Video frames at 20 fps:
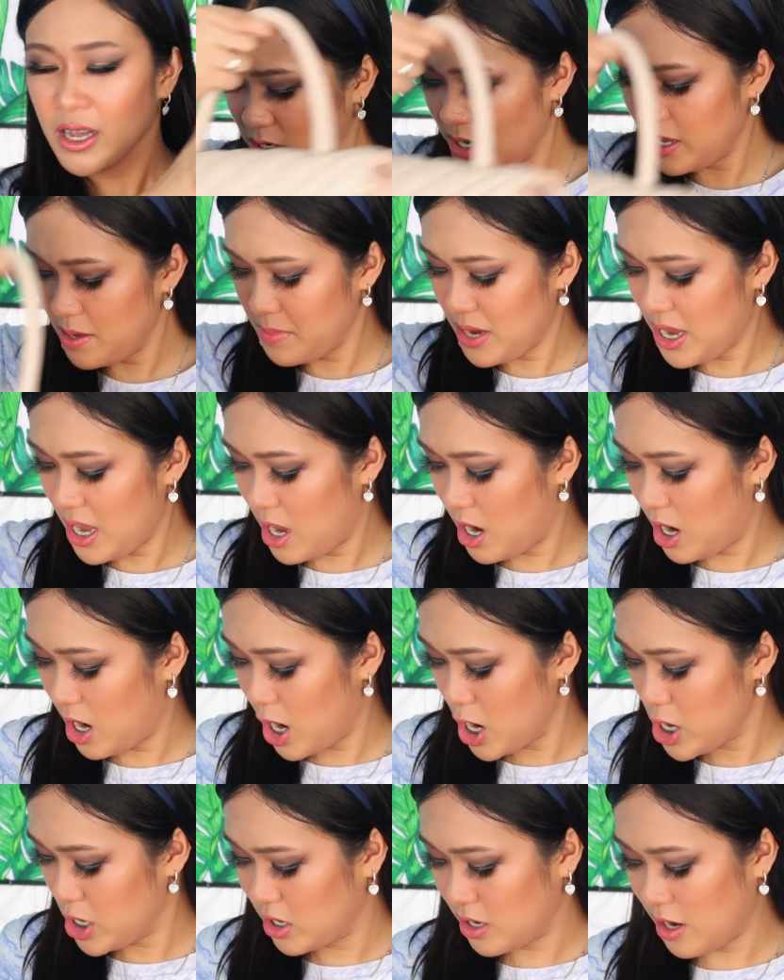Kaya mga
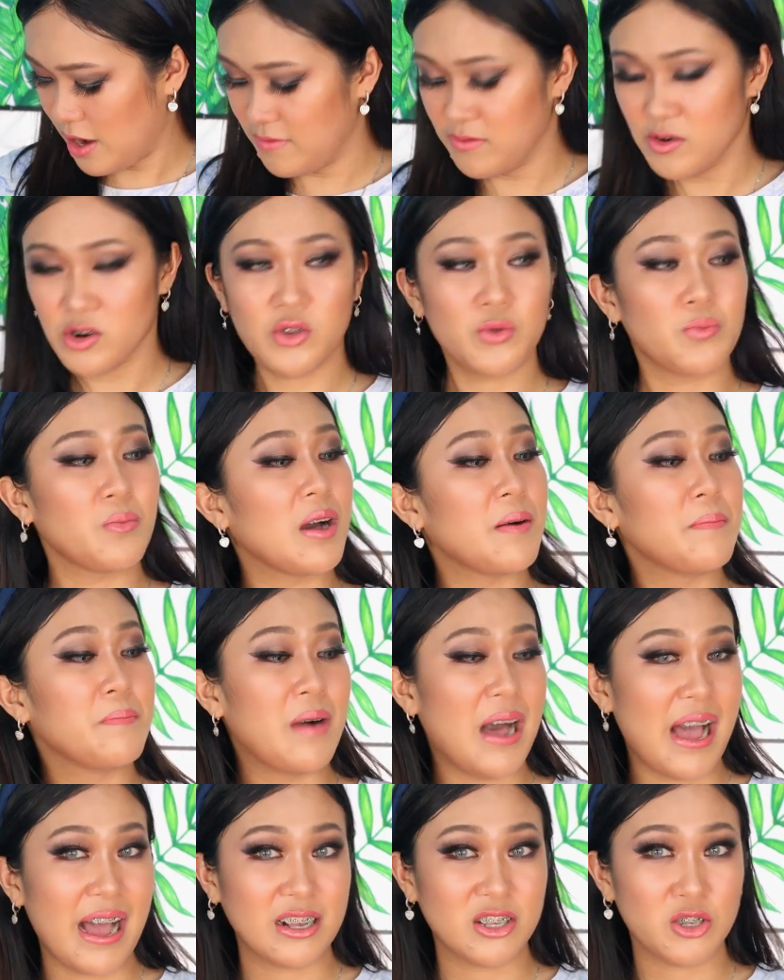hardcover yung mga
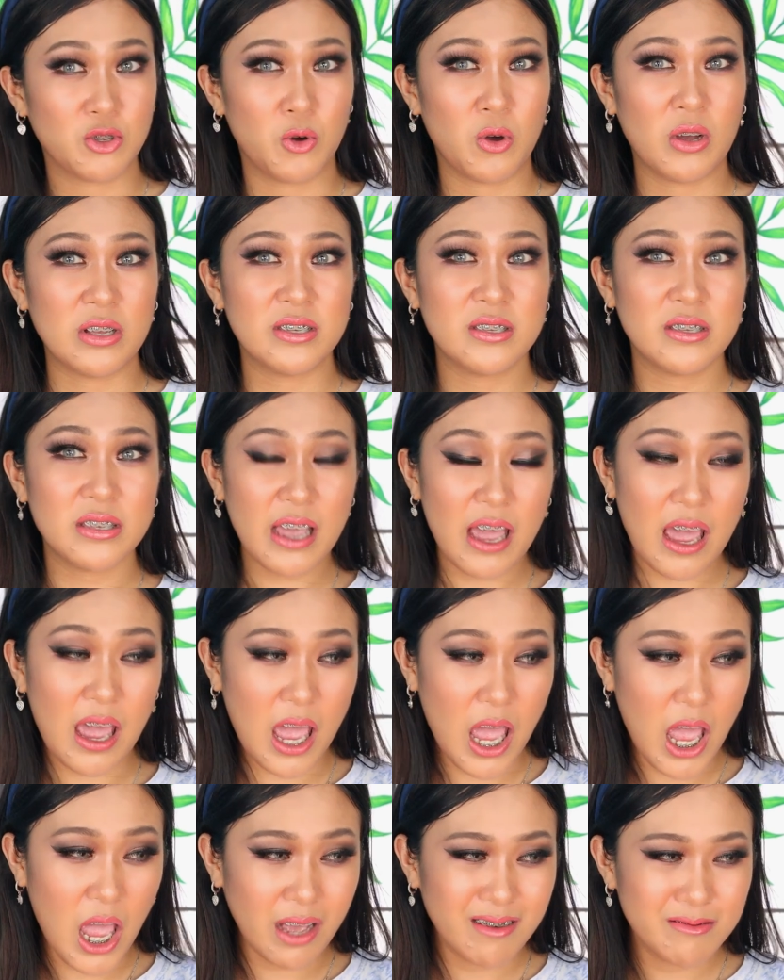bags
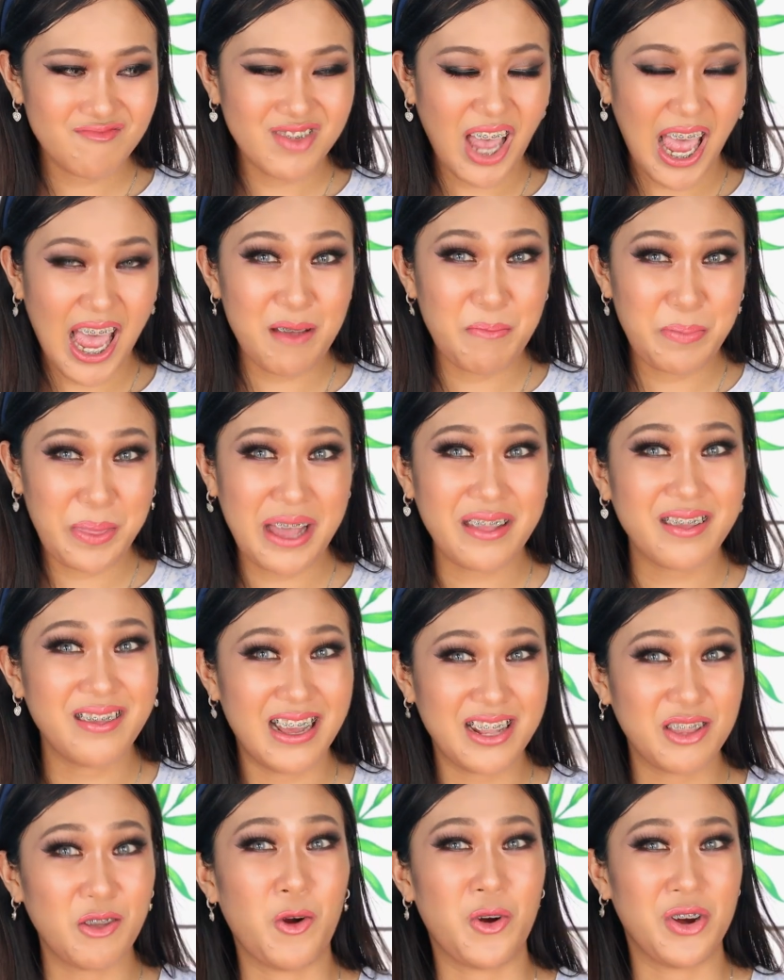kasi I'm not
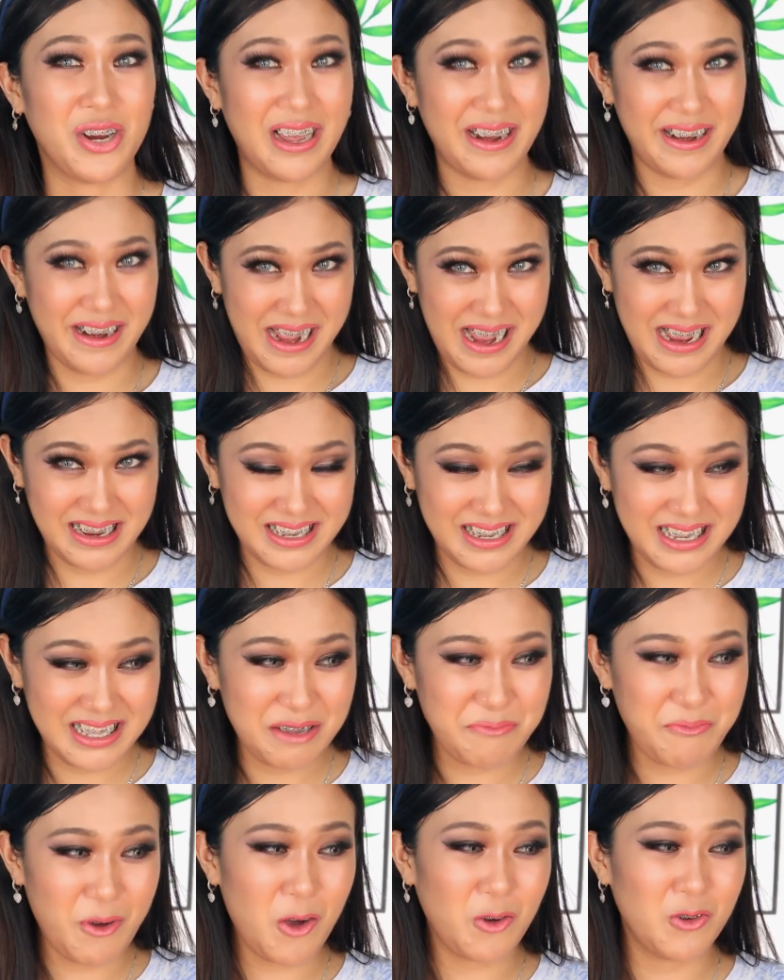that organized.
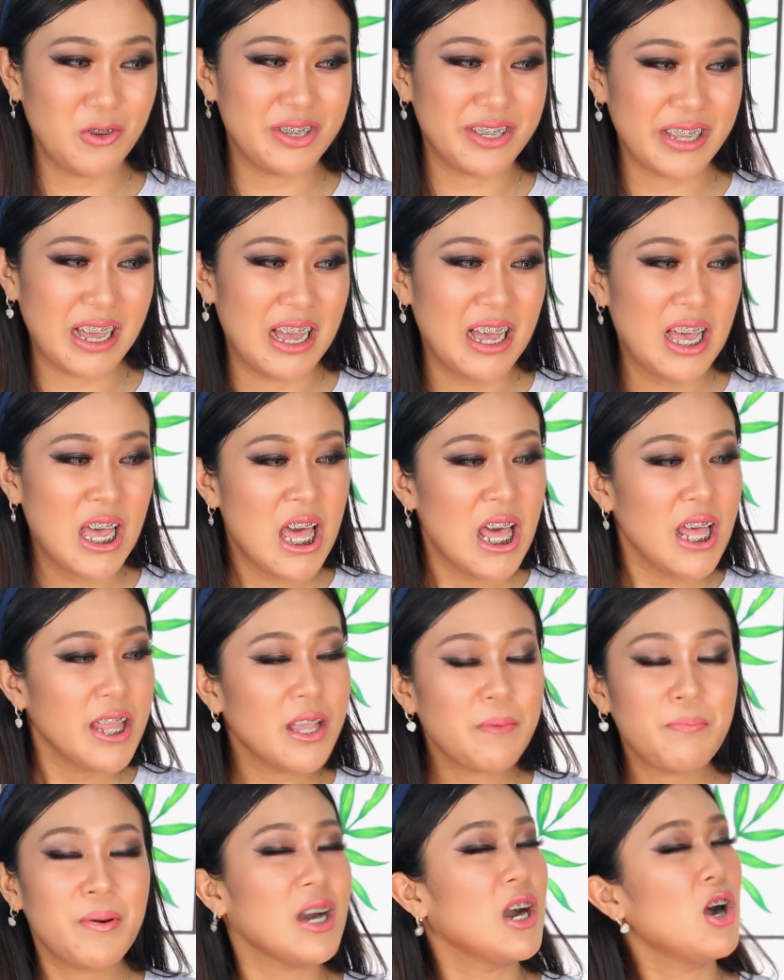Hindi pa ako isang
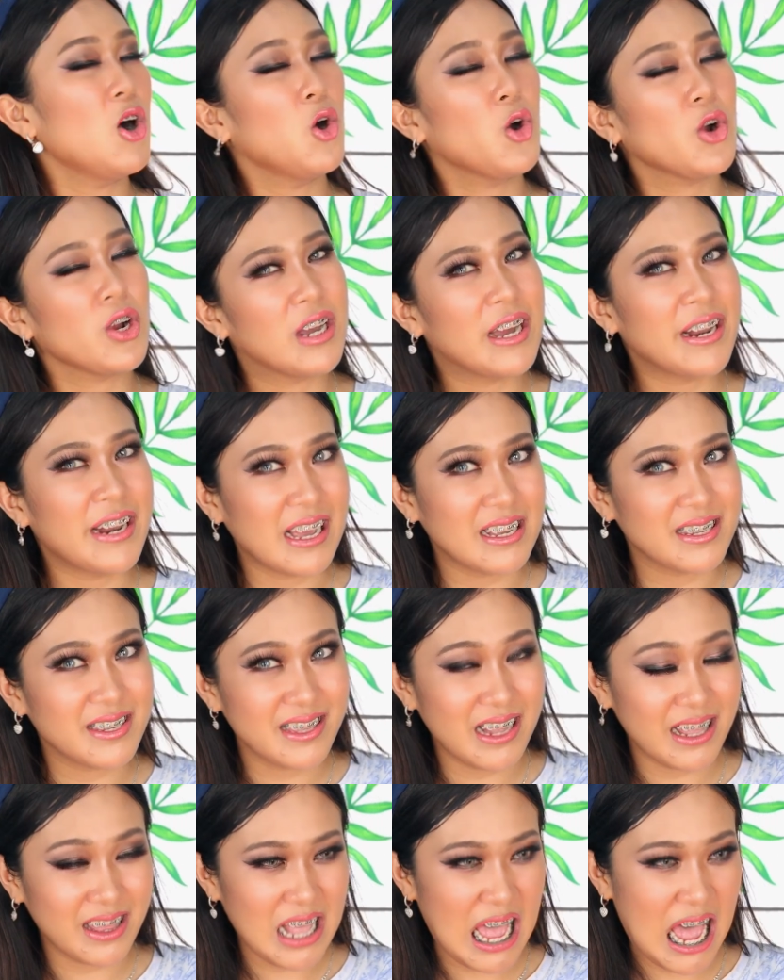
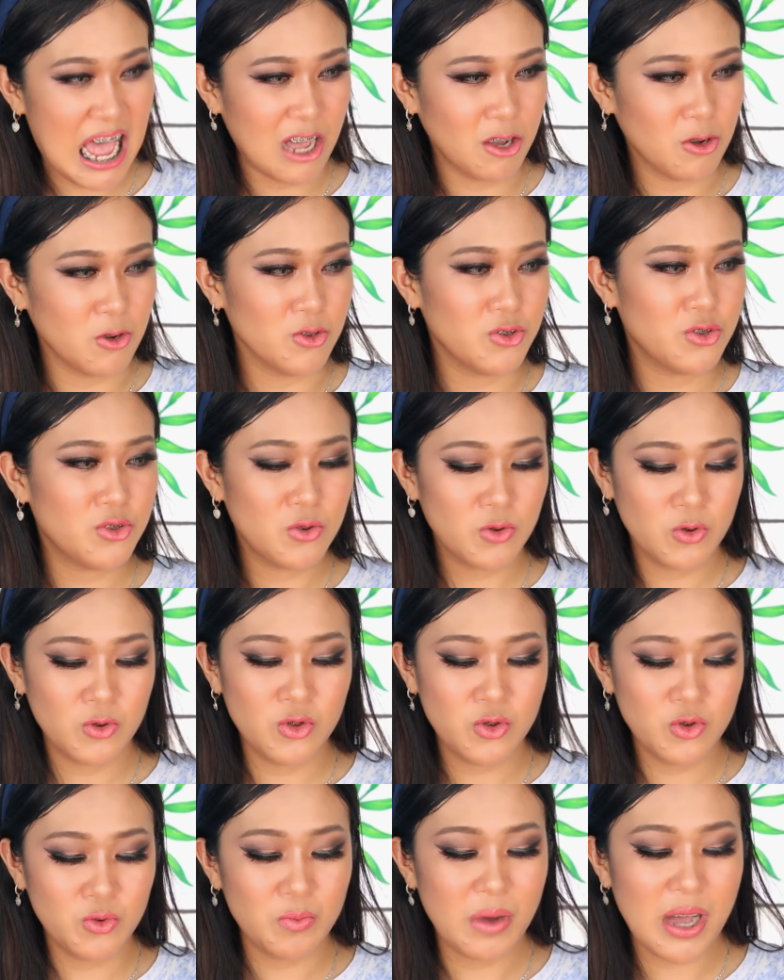napaka-organized na tao. So,
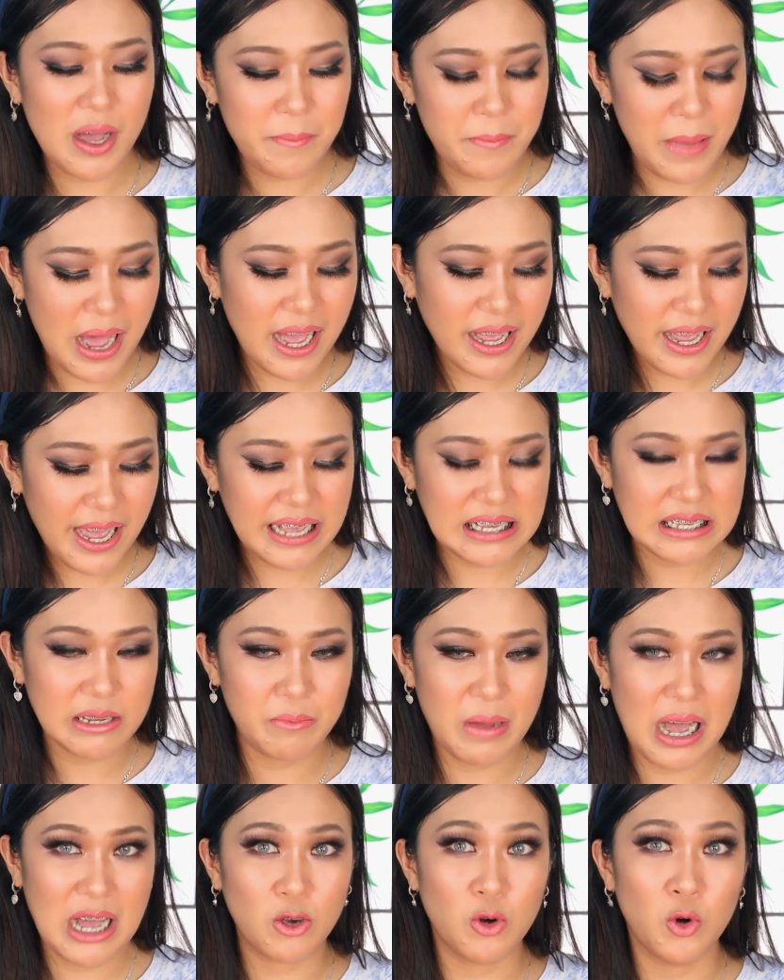yung mga bagay sa
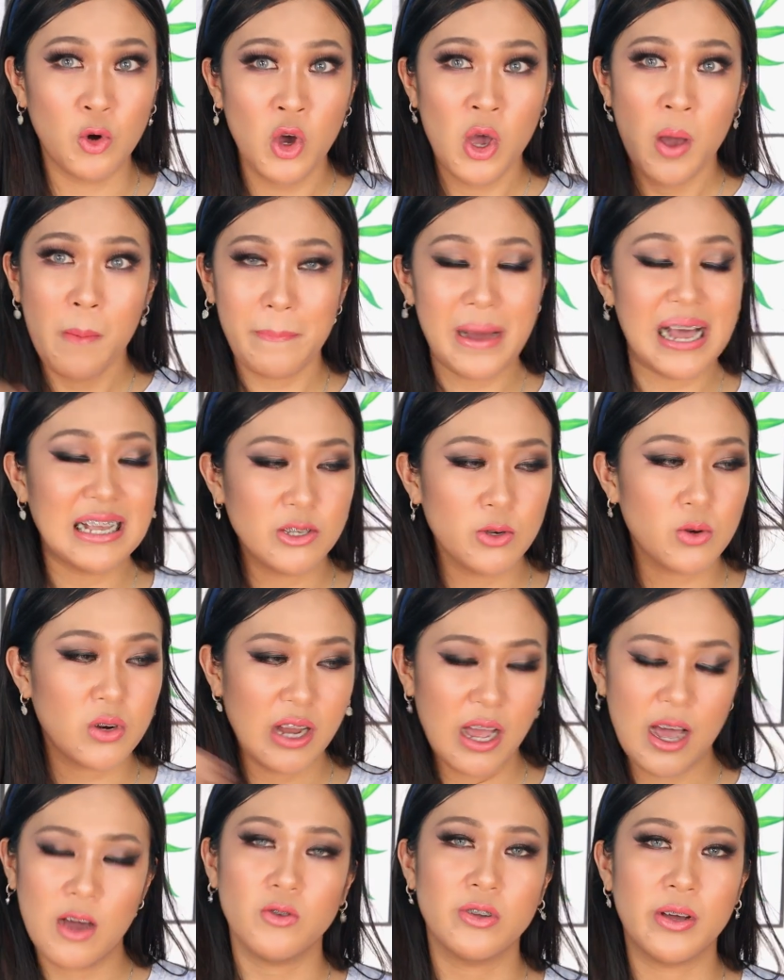bag ko, pasok
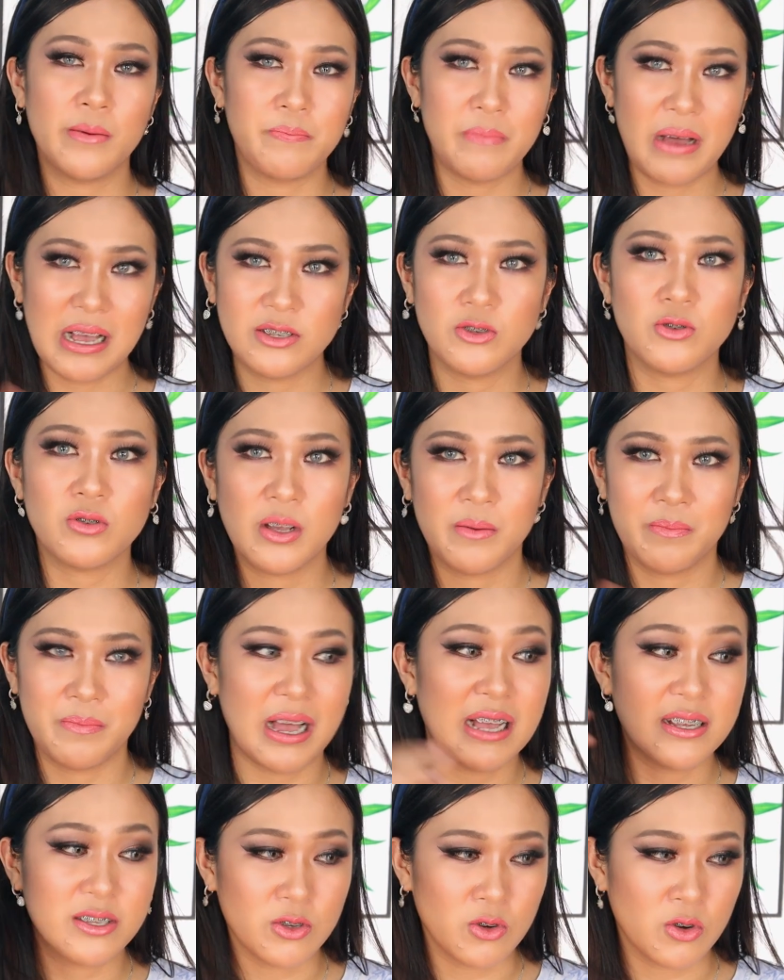lang ako ng pasok ng
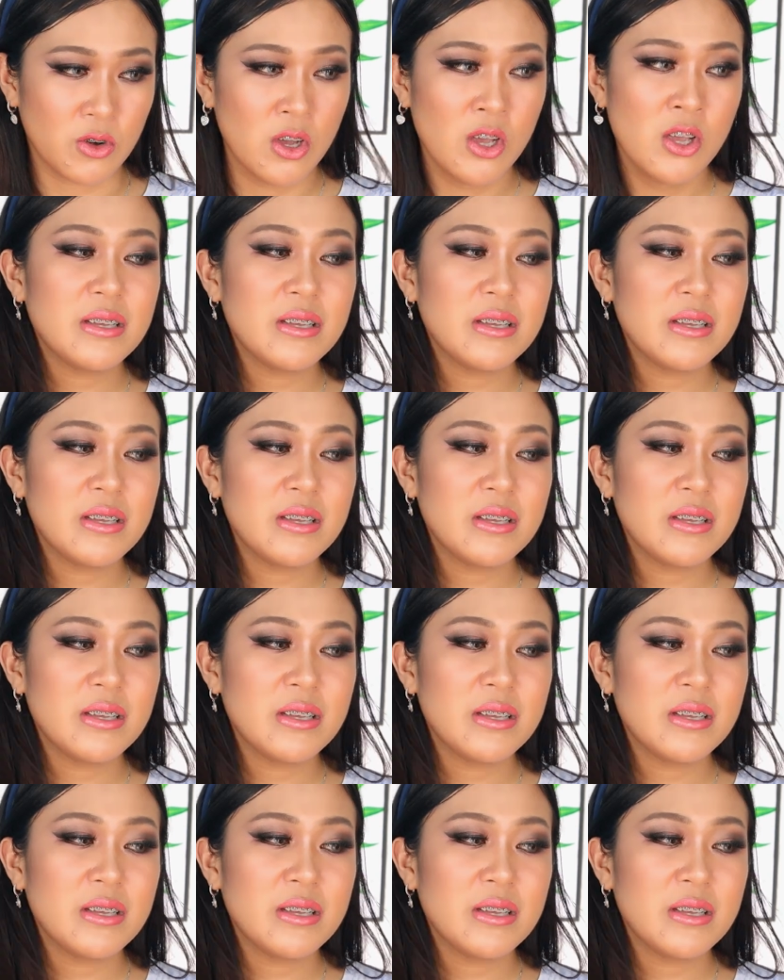pasok.